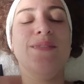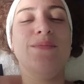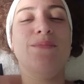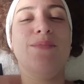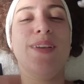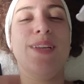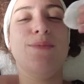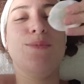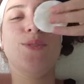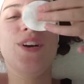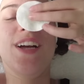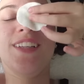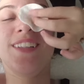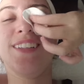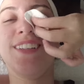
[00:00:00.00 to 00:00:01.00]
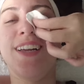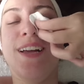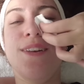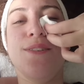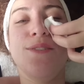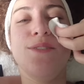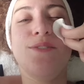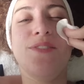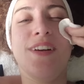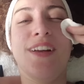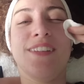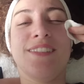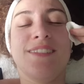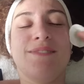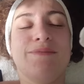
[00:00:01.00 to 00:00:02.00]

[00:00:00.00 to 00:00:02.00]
Beni bu kadınlar lütfen